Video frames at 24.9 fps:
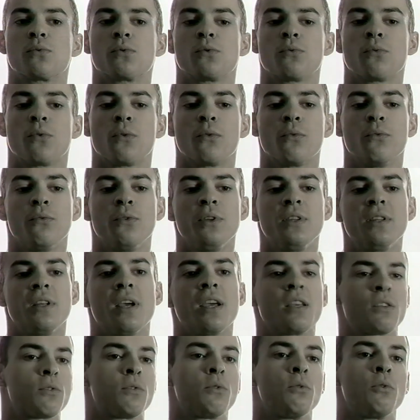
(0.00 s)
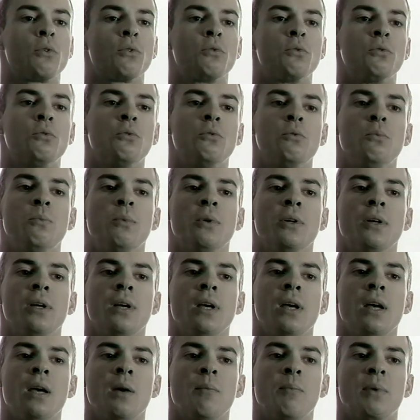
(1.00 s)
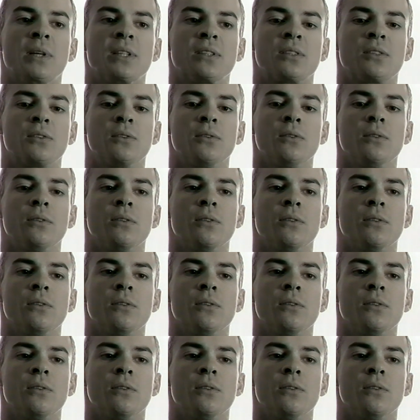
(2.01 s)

se font vite exclure du groupe. Parce qu'on